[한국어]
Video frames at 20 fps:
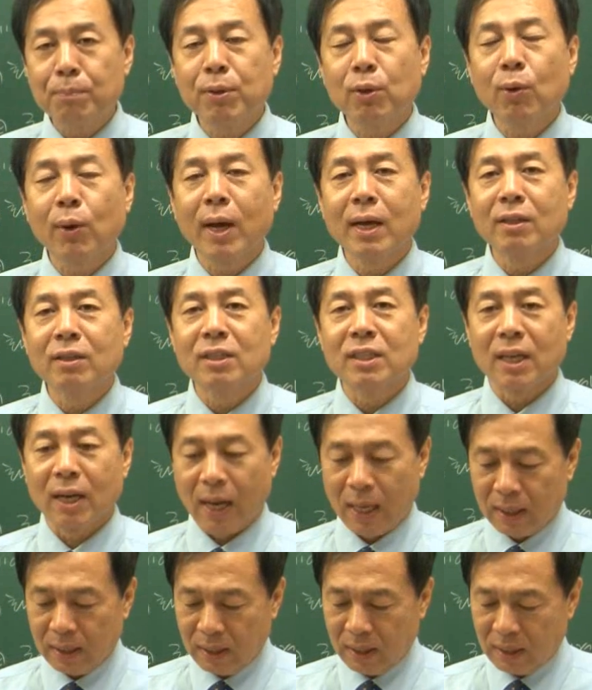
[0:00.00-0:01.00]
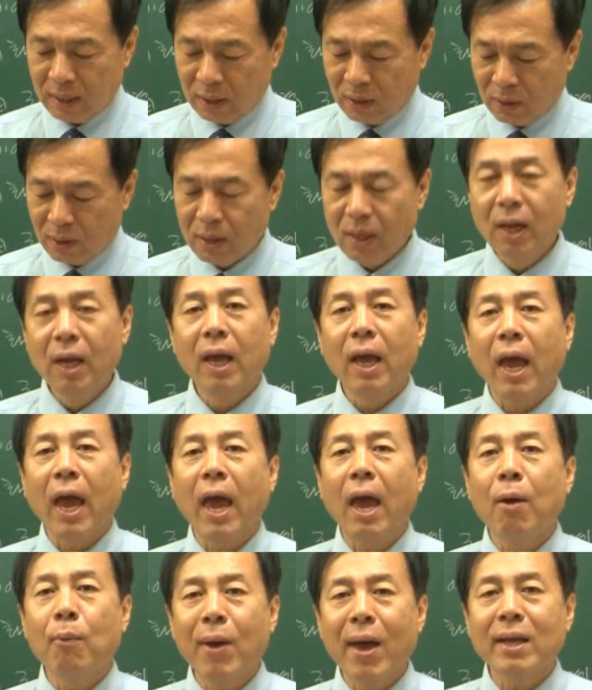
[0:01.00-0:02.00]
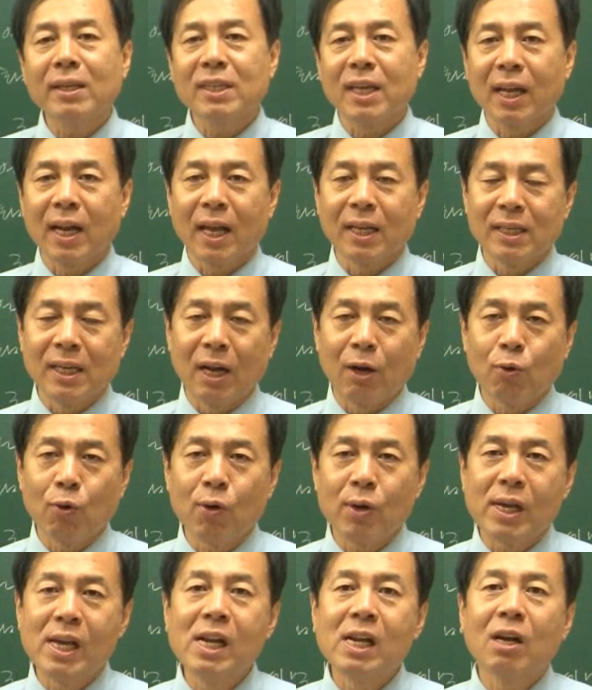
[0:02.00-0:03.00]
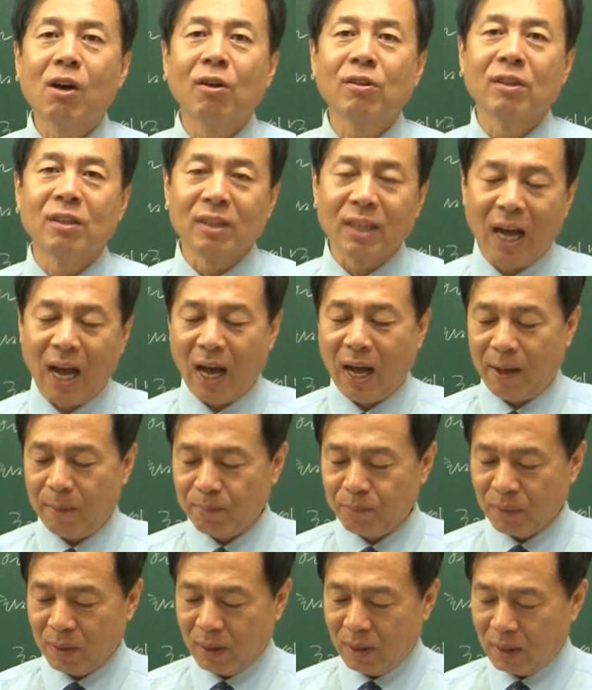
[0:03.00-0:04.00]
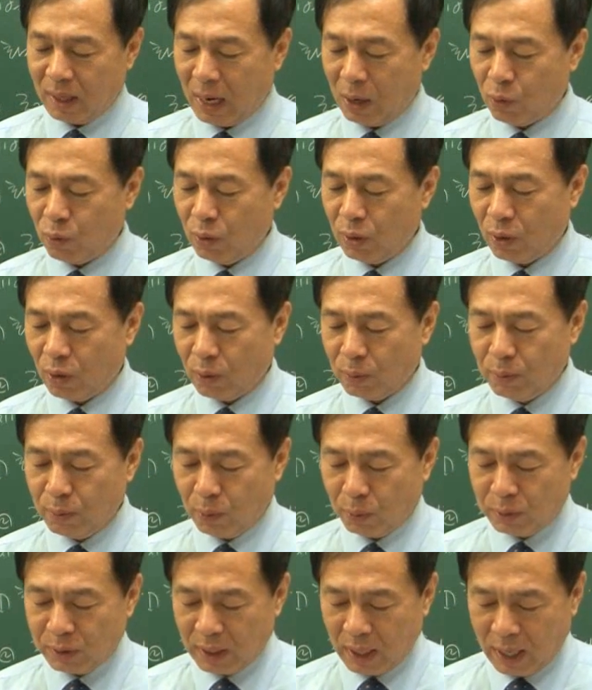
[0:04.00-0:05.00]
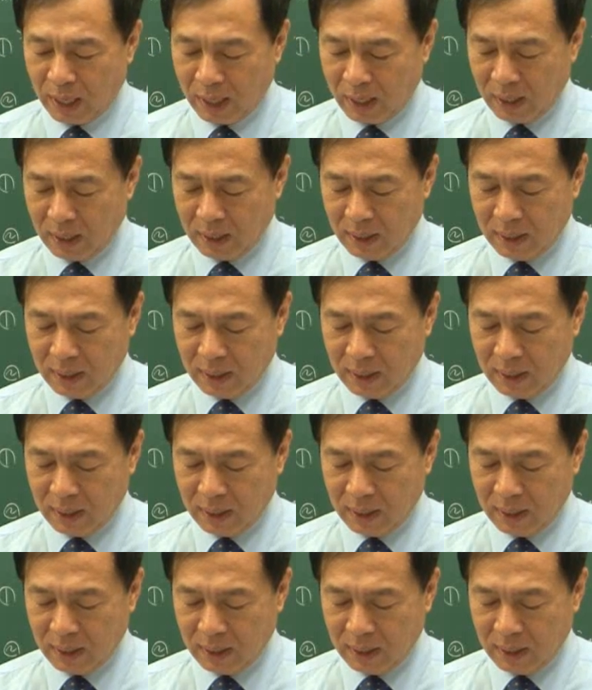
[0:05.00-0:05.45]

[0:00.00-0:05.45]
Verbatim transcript: 필요가 있는 재난 이거를 해외 재난이라고 일컫는다라고 여러분 봅니다.